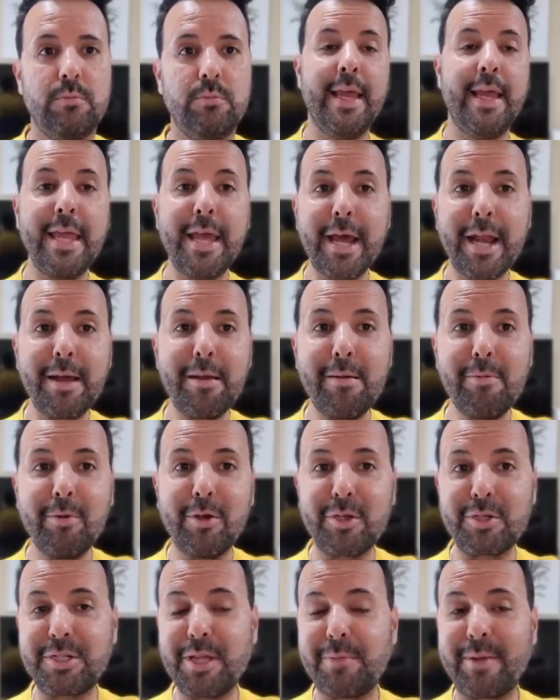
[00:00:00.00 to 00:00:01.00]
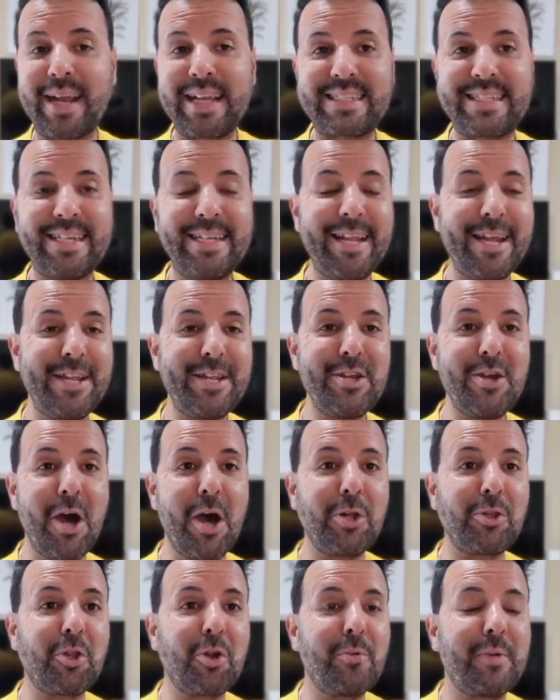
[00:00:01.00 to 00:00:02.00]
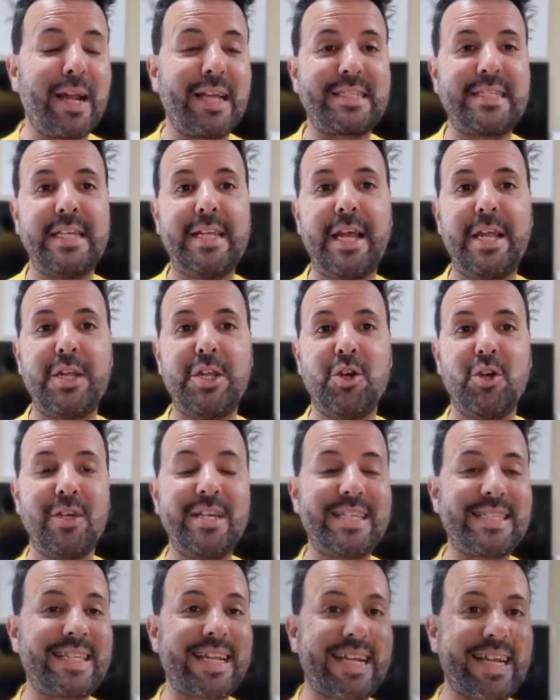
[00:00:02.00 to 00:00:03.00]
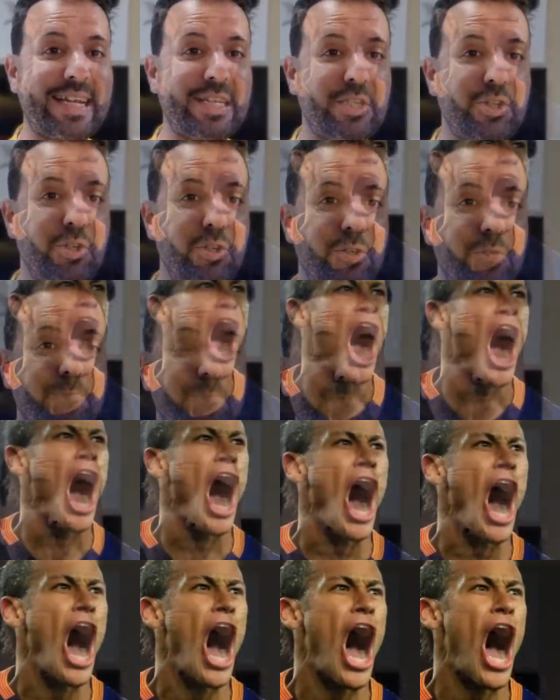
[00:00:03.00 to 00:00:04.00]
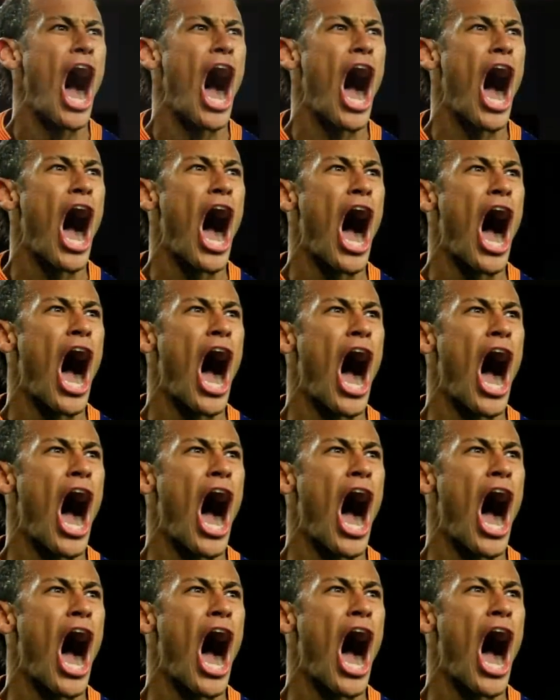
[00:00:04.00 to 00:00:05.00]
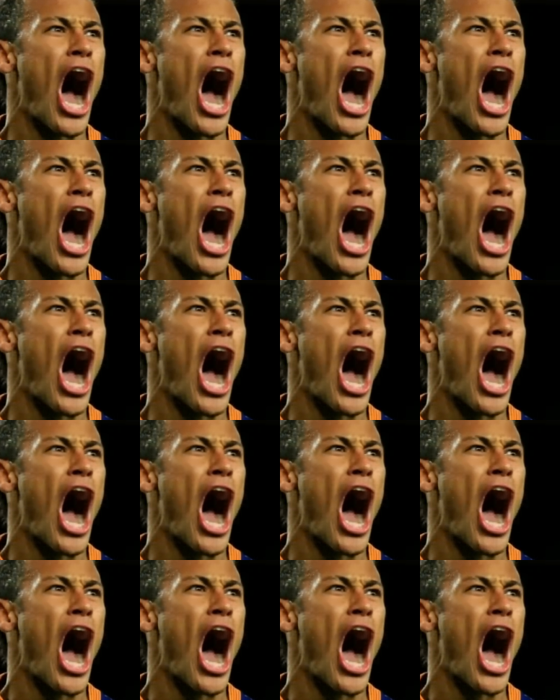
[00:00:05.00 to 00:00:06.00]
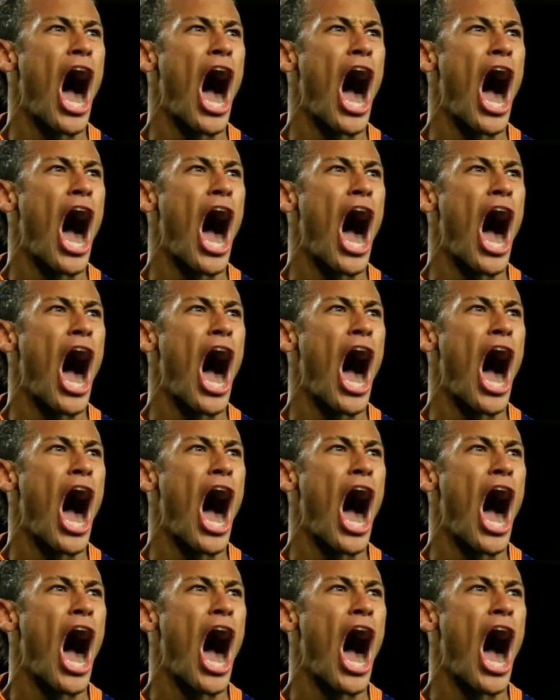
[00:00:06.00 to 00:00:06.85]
Y ahora vamos de brasileño a otro brasileño, en este caso Neymar Jr. Vamos a empezar con